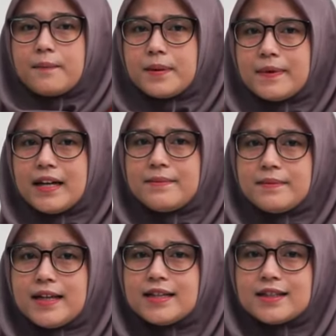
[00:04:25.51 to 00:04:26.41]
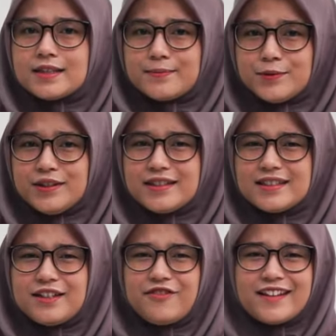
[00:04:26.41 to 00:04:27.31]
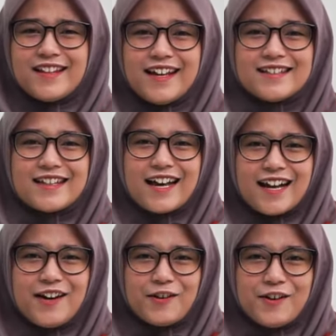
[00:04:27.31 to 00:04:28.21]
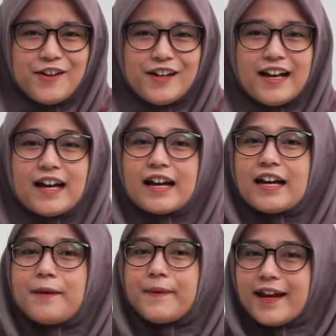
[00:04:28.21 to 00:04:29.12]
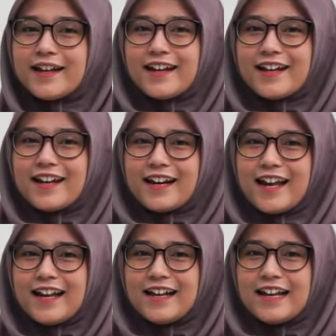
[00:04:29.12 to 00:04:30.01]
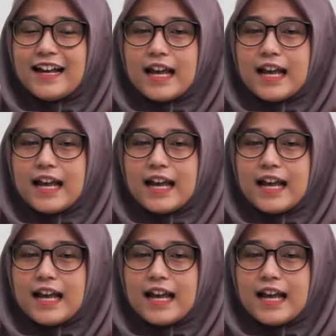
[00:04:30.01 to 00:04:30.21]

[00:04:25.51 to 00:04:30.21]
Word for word: Pembeda-pembeda tersebut sifatnya setara loh. Kenapa ya kira-kira?